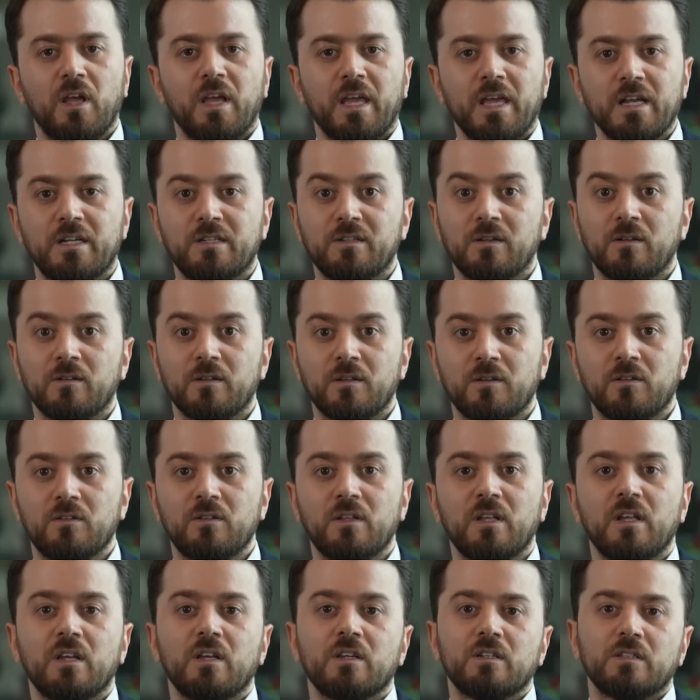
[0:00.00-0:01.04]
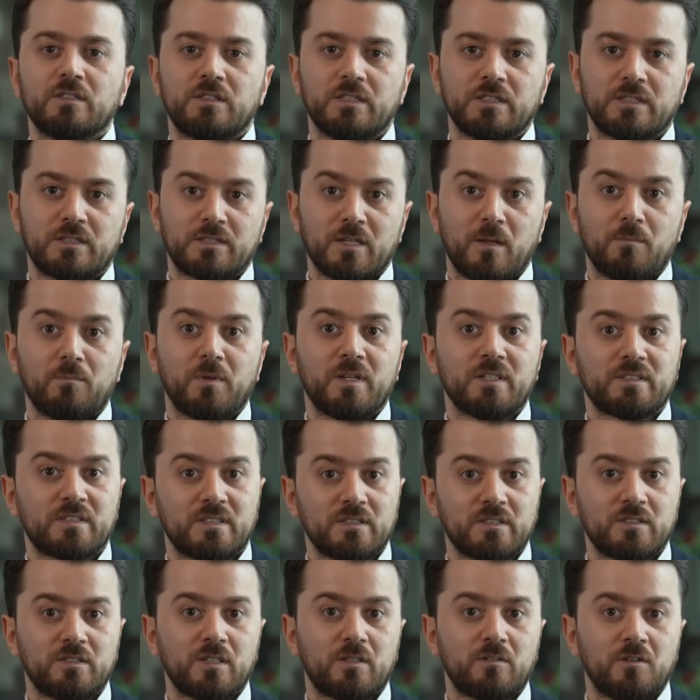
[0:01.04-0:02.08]
hackerların sistemlere
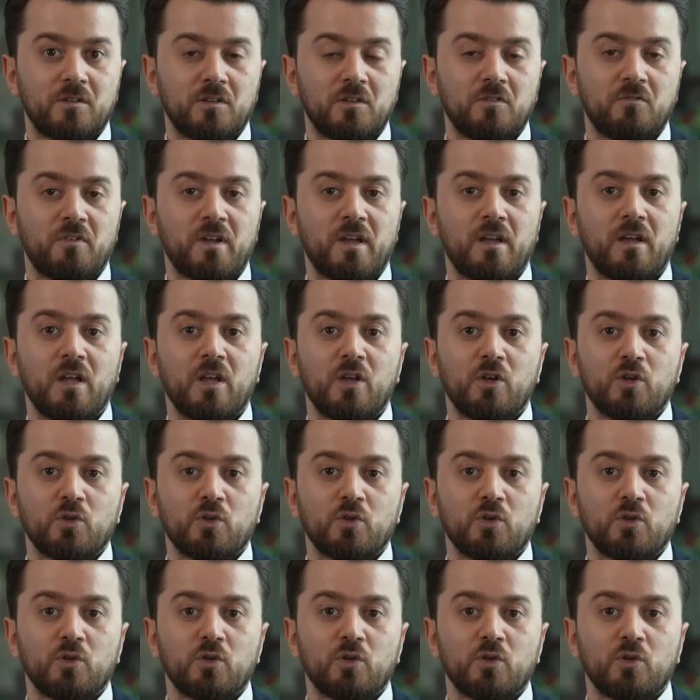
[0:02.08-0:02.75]
sızdıkları ve